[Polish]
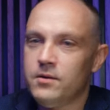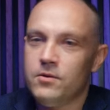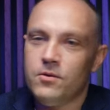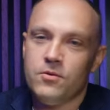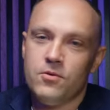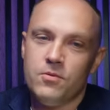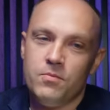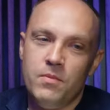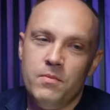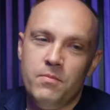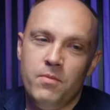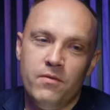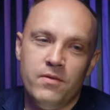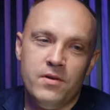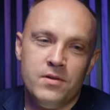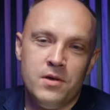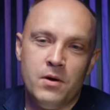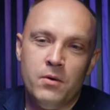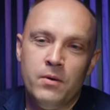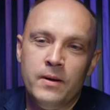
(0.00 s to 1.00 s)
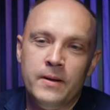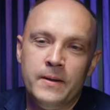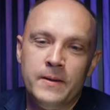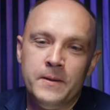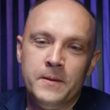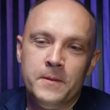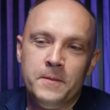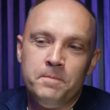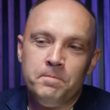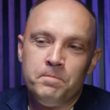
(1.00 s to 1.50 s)
ktoś mi powiedział,
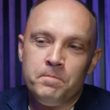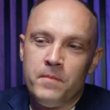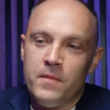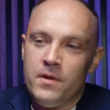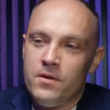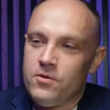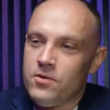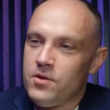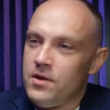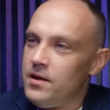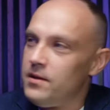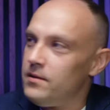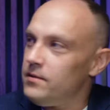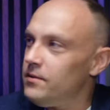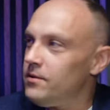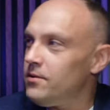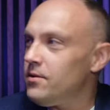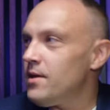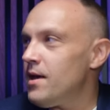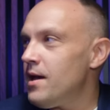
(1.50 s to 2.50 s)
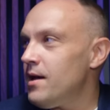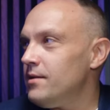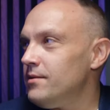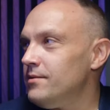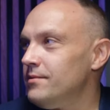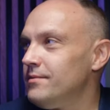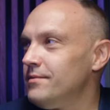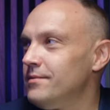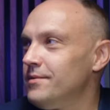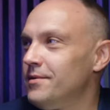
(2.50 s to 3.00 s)
że nie,
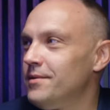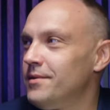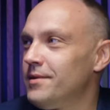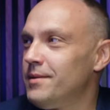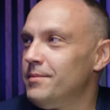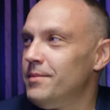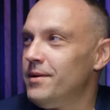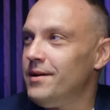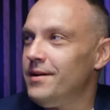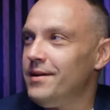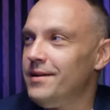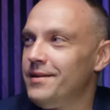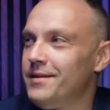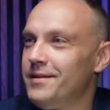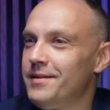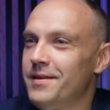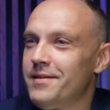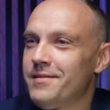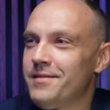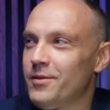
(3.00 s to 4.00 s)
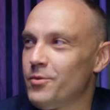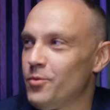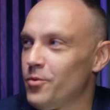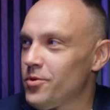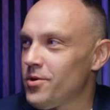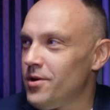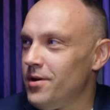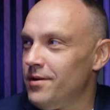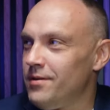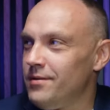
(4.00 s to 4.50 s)
to chyba jest za
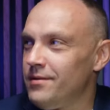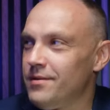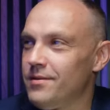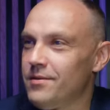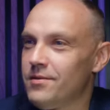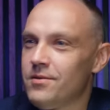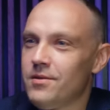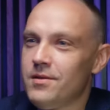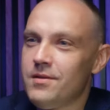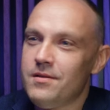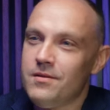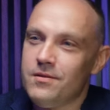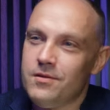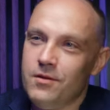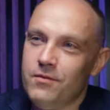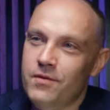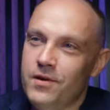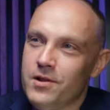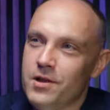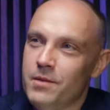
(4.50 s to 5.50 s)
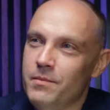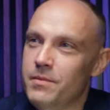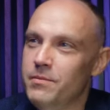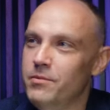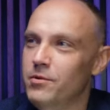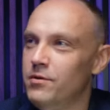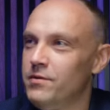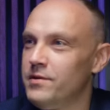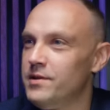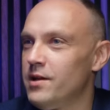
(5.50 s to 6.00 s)
dużo, że to warto by
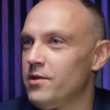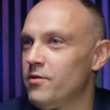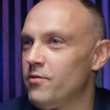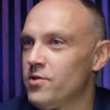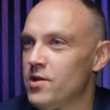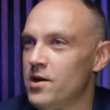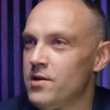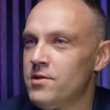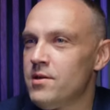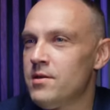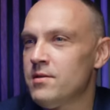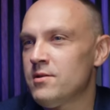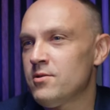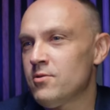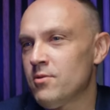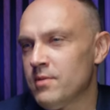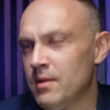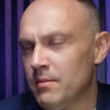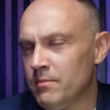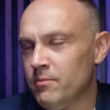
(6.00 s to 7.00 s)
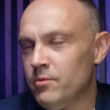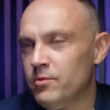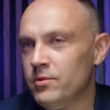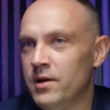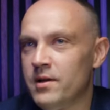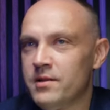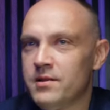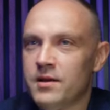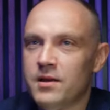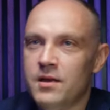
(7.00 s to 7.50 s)
było wydać wcześniej, też tam był
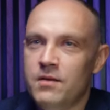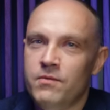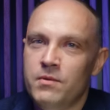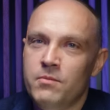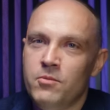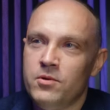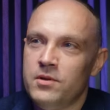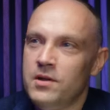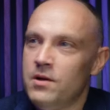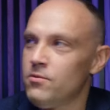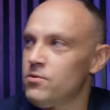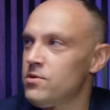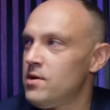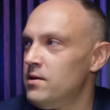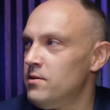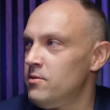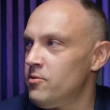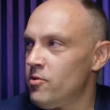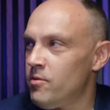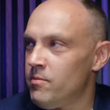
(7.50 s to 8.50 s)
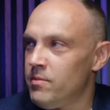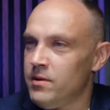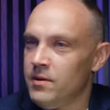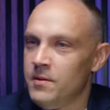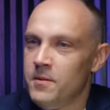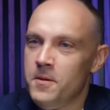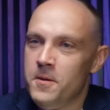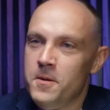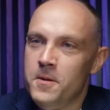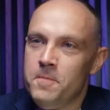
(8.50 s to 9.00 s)
nawet taki wymóg na uczelni, żeby
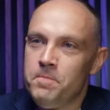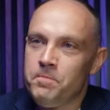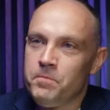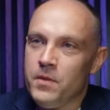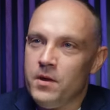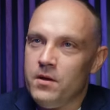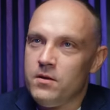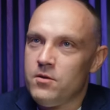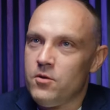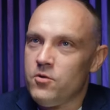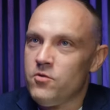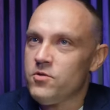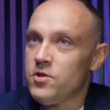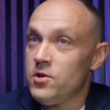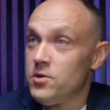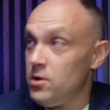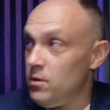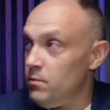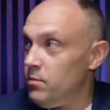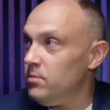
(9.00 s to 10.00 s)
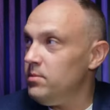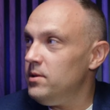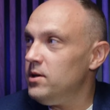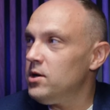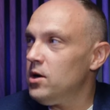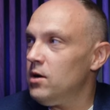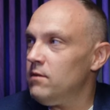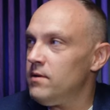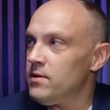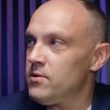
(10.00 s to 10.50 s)
coś wcześniej
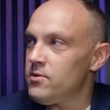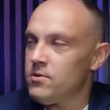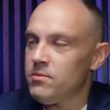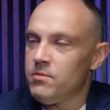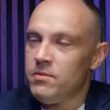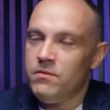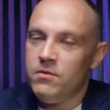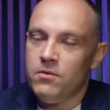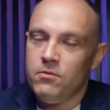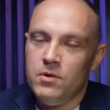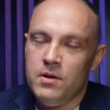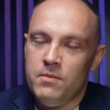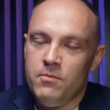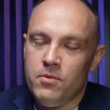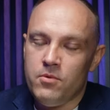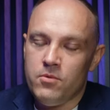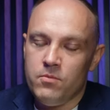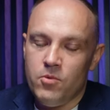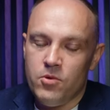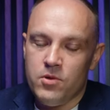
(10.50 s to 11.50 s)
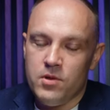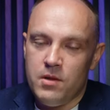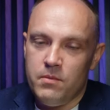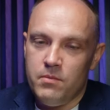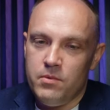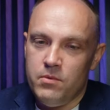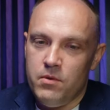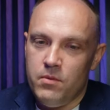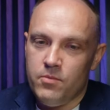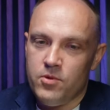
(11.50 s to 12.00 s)
opublikować, żeby w ogóle mo można
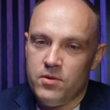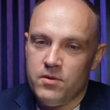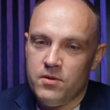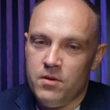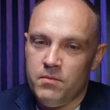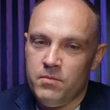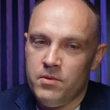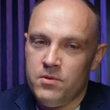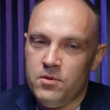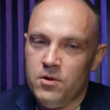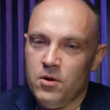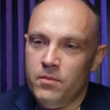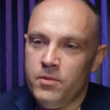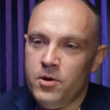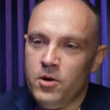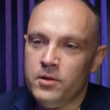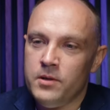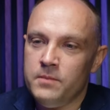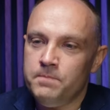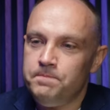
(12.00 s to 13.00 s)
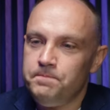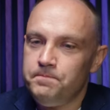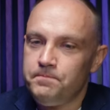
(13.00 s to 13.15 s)
było przystąpić do obrony.